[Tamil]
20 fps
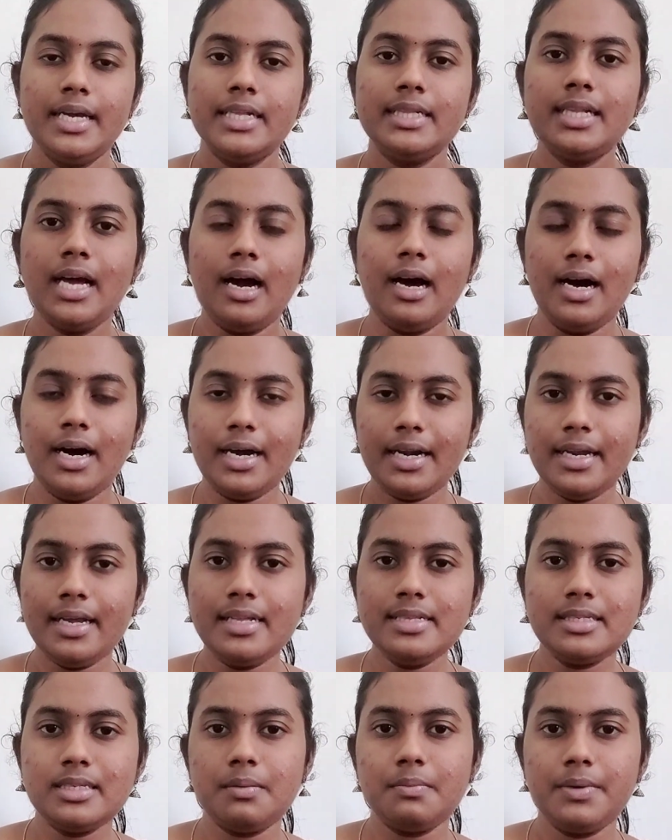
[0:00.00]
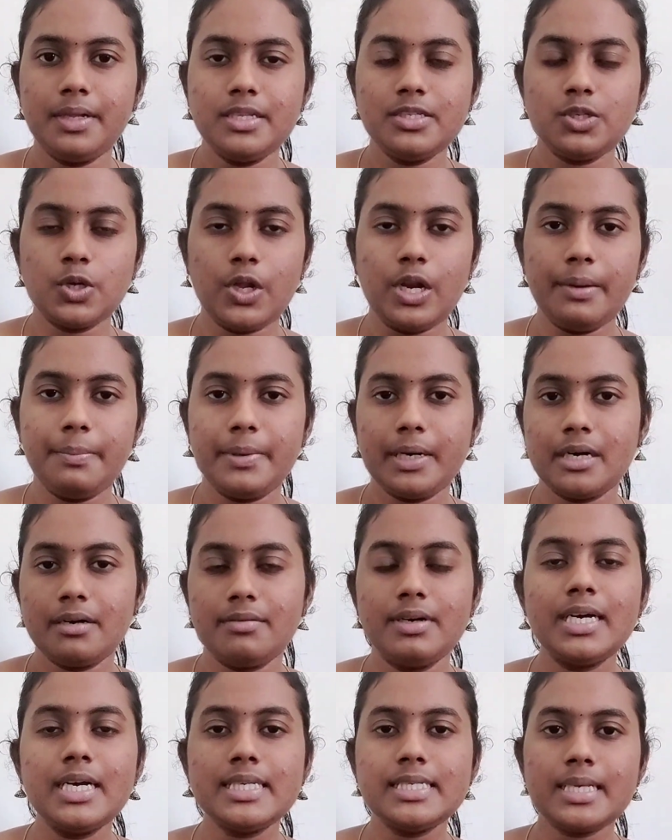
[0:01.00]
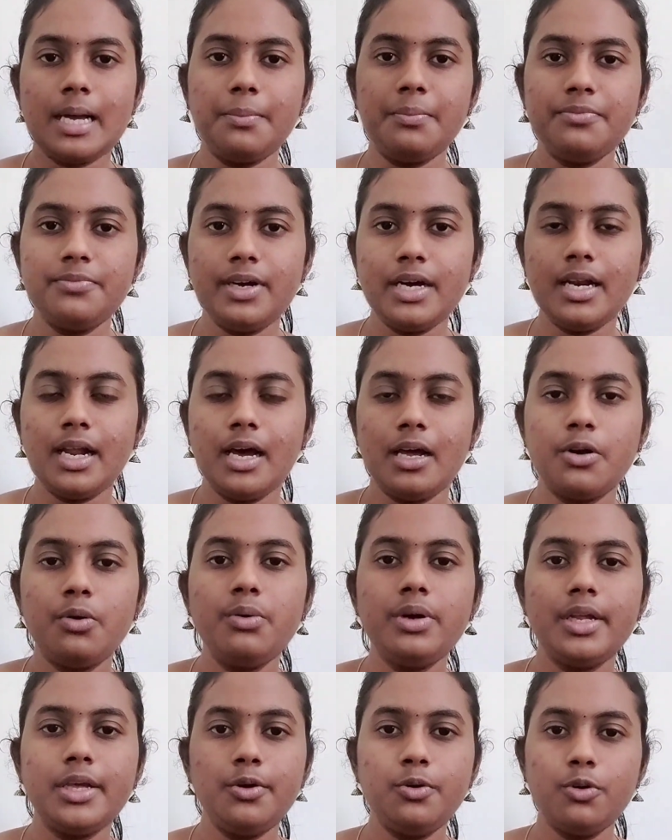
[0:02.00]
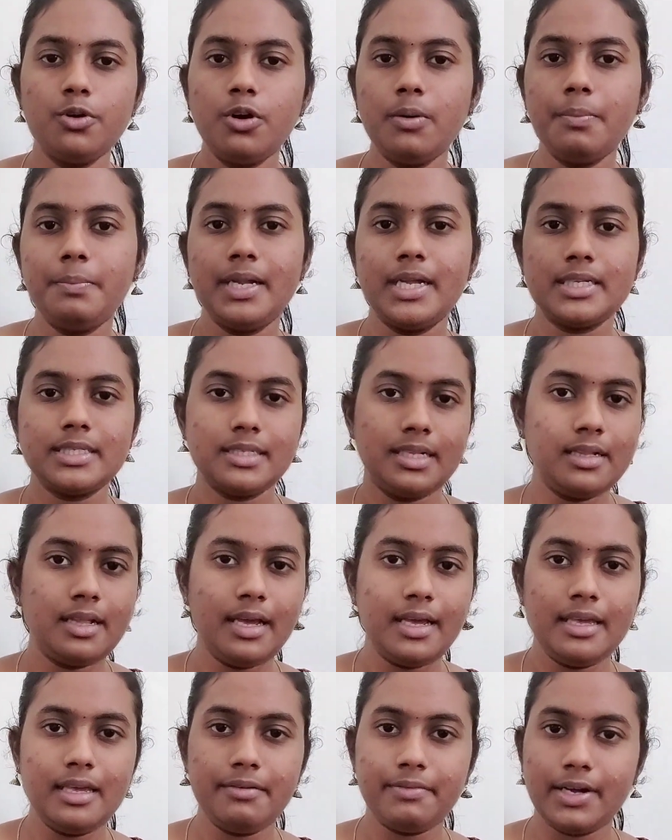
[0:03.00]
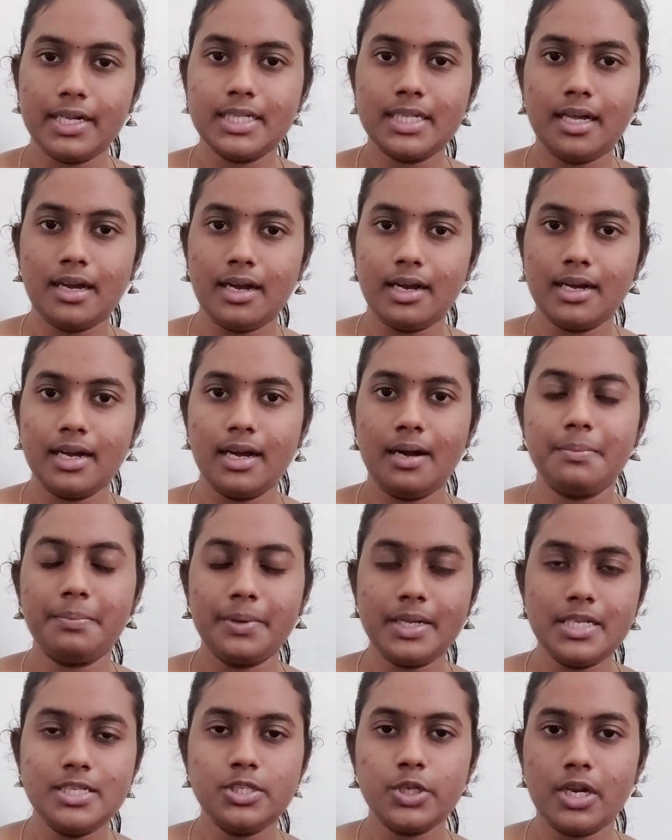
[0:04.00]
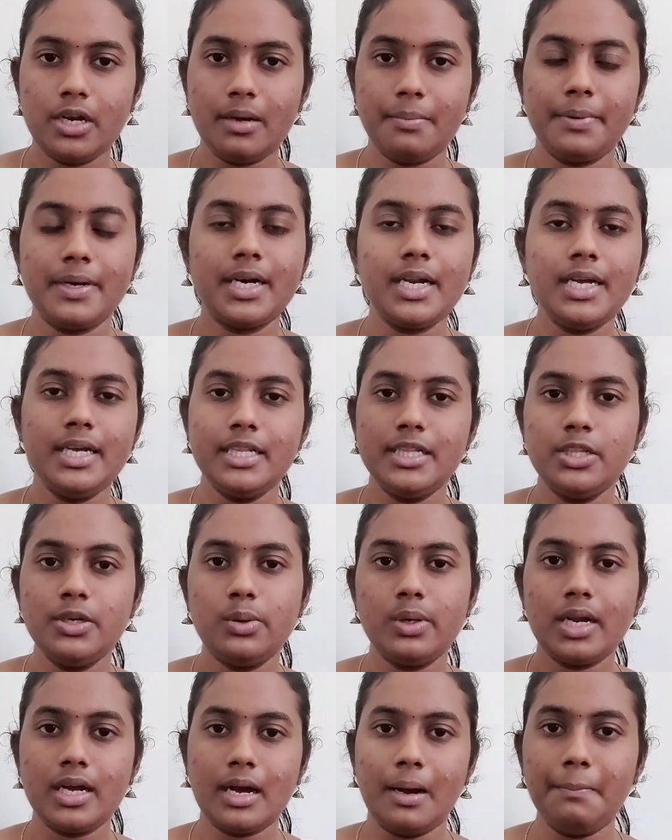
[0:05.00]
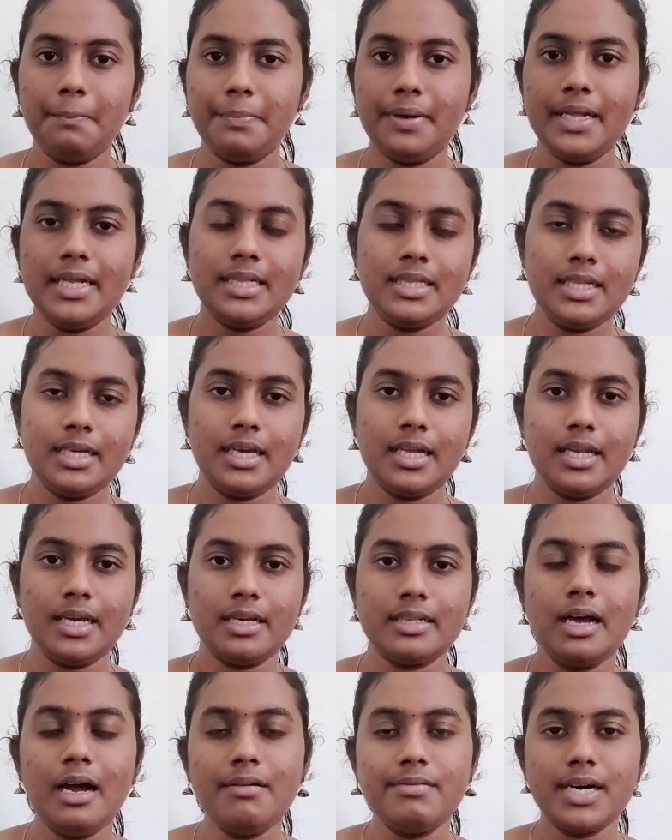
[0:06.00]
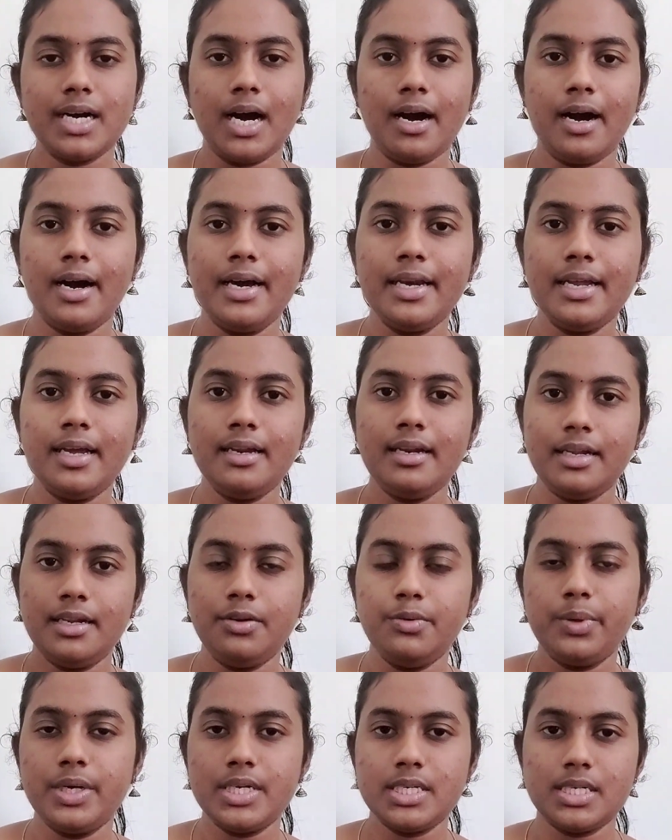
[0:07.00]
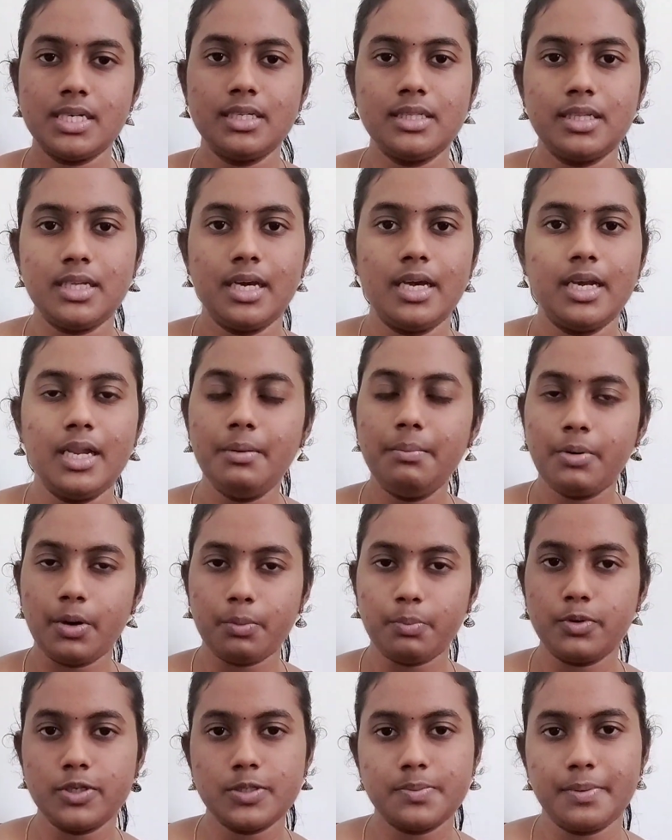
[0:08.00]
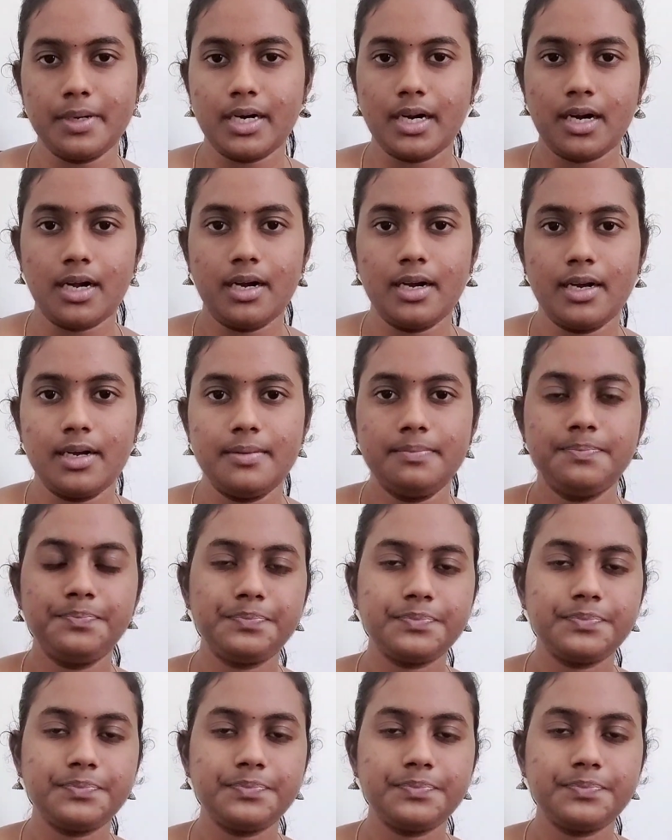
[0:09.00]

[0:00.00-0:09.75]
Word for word: இந்த ஆரியன்ஸ் அப்படின்னு சொல்லப்படுறவங்க சம்பர் அரௌண்ட் யூரோப்ல இருந்து தான் இங்க வந்தாங்க அப்படின்னு சொல்லப்படுற இந்த ஒரு கம்ப்ளீட் தியரியை தான் அவங்க ஆரியன் இன்வேஷன் தியரின்னு ப்ரப்போஸ் பண்றாங்க